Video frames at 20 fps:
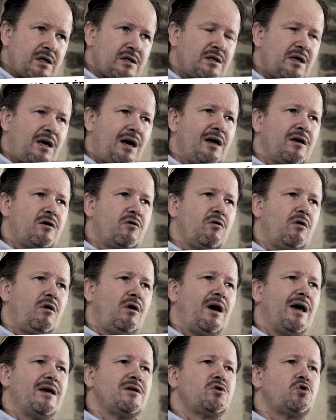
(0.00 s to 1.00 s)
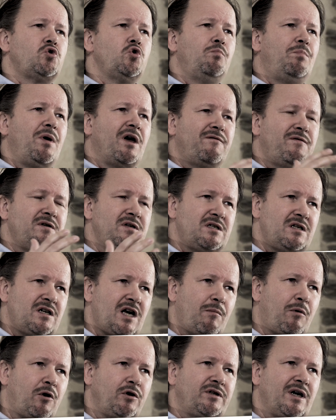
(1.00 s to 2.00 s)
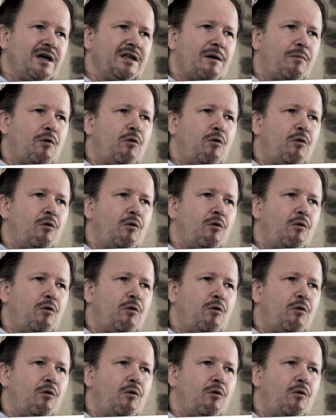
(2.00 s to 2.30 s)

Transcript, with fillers: c'est là que la superficie de la Bretagne a